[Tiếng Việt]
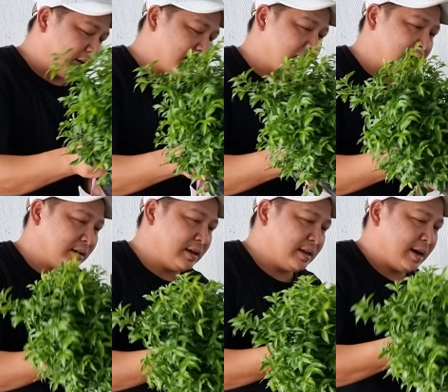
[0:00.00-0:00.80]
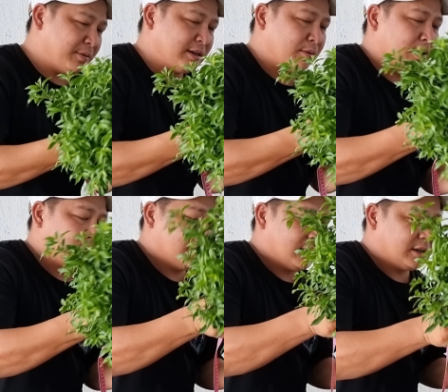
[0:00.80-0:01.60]
khi về nhà mình trồng không
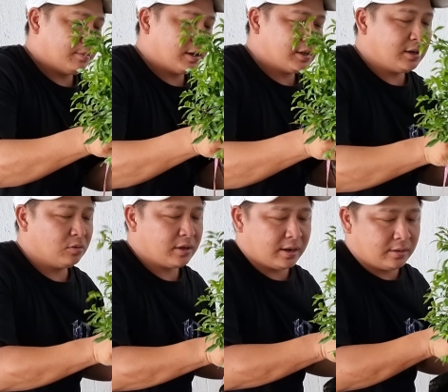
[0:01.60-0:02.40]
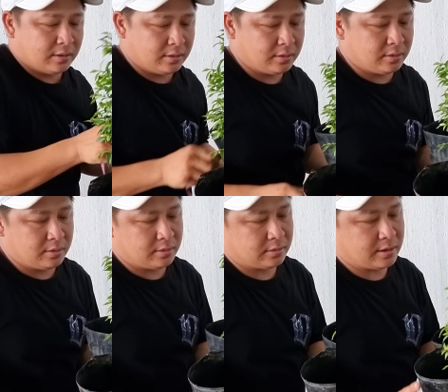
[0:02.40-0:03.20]
bây giờ phải mất sức luôn nha.
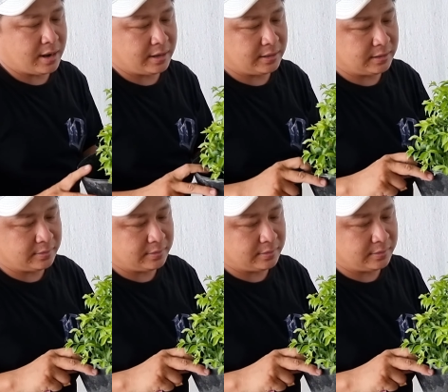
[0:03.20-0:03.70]
Đây,